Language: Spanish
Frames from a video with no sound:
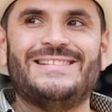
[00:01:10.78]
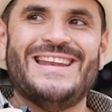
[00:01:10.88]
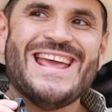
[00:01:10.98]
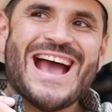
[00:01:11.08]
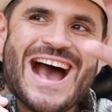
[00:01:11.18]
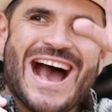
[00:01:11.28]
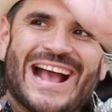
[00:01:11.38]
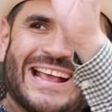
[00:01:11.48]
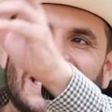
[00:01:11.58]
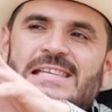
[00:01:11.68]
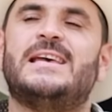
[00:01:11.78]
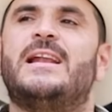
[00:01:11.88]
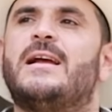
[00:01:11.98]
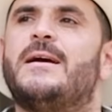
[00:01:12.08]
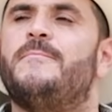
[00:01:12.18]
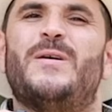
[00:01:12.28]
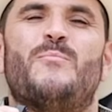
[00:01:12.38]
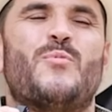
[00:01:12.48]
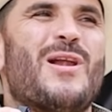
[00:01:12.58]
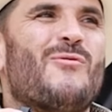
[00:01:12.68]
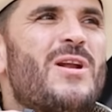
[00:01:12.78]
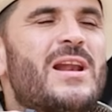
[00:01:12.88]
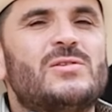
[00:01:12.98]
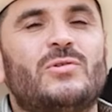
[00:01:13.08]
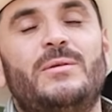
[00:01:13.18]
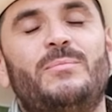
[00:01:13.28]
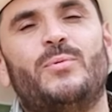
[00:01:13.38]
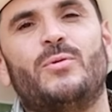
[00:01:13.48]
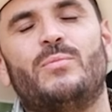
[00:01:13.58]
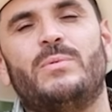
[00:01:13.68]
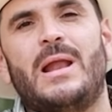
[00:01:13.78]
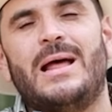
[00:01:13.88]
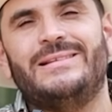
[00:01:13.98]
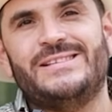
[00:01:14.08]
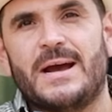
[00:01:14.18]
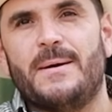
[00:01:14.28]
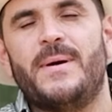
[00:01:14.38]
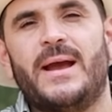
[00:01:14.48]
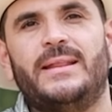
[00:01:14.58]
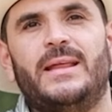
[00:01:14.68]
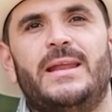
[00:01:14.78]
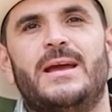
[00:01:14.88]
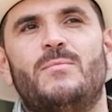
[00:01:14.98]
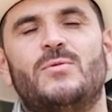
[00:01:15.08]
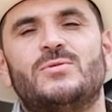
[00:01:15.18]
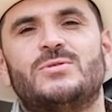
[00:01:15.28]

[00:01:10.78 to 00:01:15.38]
tenía aquí cerca, pero por alguna razón y por la chamba que teníamos,